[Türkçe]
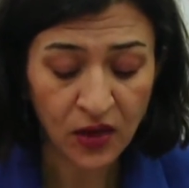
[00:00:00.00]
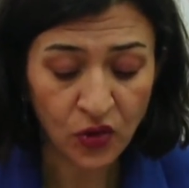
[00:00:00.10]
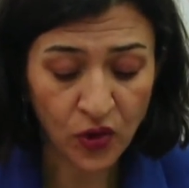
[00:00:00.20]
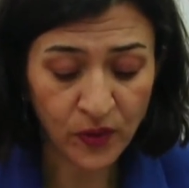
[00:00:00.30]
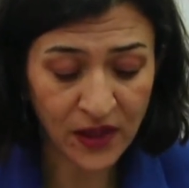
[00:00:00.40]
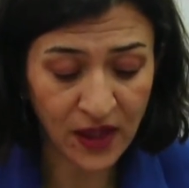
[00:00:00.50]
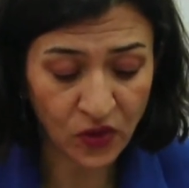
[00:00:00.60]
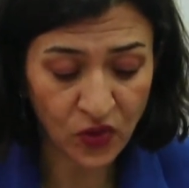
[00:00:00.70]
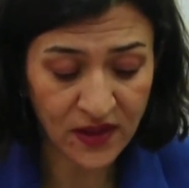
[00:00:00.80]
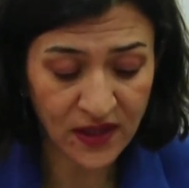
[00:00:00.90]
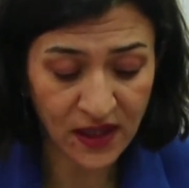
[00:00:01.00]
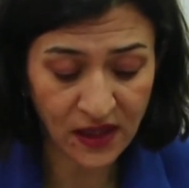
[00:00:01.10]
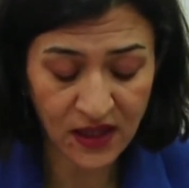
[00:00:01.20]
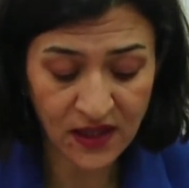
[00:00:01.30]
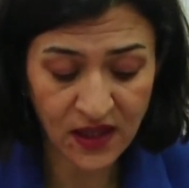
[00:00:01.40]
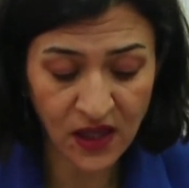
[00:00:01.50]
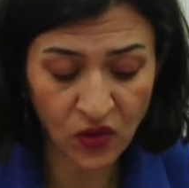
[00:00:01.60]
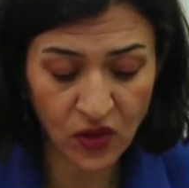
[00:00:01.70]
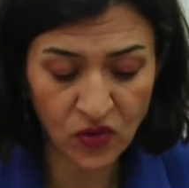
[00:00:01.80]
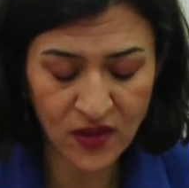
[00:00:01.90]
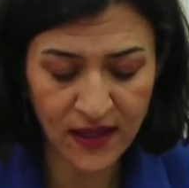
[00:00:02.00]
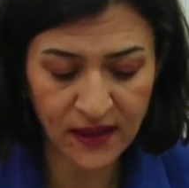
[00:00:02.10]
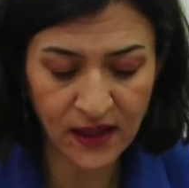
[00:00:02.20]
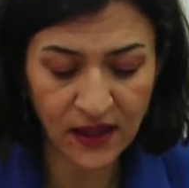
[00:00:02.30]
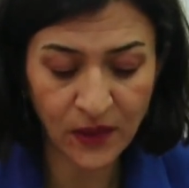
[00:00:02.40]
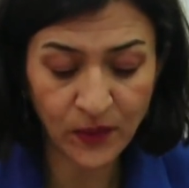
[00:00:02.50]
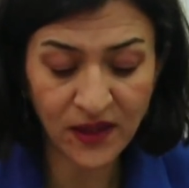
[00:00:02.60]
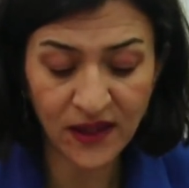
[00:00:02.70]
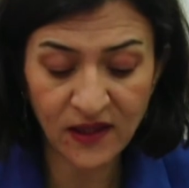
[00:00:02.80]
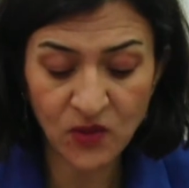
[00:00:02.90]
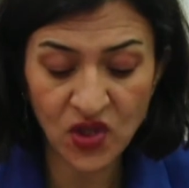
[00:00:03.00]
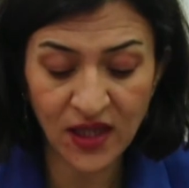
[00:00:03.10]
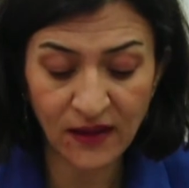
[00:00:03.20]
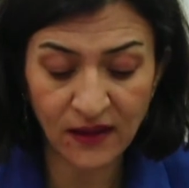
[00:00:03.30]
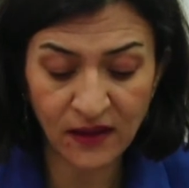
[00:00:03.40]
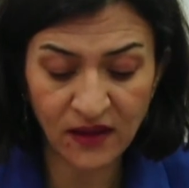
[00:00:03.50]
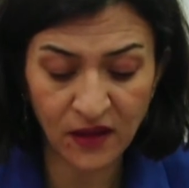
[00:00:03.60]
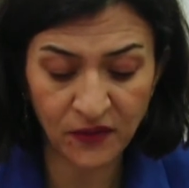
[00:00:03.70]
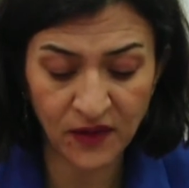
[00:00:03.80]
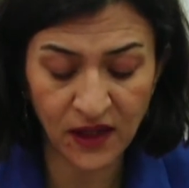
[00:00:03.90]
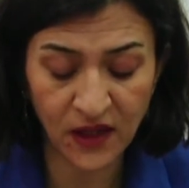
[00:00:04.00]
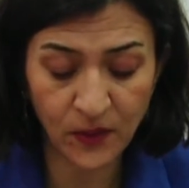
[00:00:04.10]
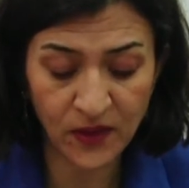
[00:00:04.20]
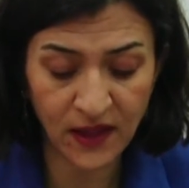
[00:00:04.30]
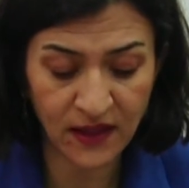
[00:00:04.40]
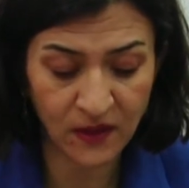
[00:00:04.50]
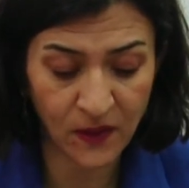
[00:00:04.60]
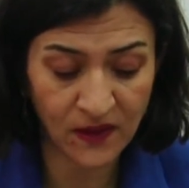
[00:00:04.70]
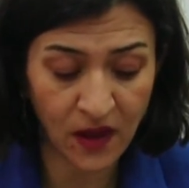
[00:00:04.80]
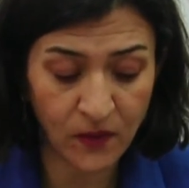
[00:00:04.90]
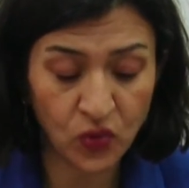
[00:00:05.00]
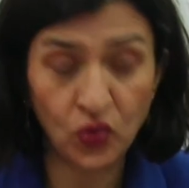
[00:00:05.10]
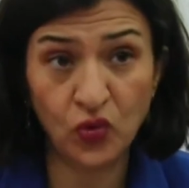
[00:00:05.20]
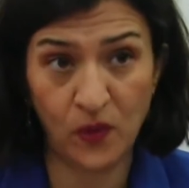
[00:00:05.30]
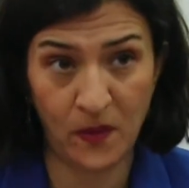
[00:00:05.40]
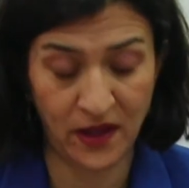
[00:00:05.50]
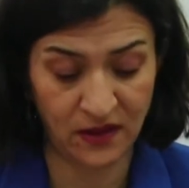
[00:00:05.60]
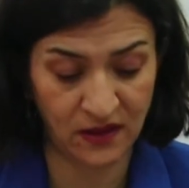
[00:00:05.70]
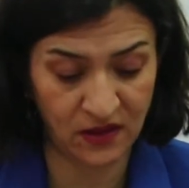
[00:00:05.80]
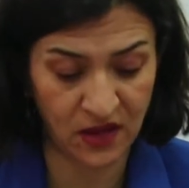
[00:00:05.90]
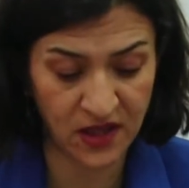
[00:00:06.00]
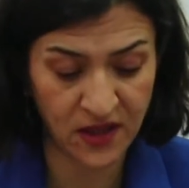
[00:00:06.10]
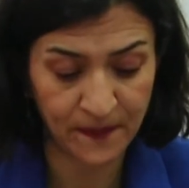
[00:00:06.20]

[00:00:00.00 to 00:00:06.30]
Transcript: 4700 sayılı yasaya göre düzenlenen yapı denetim şirketleri tarafından yapı denetime tabi tutulmamaktadırlar.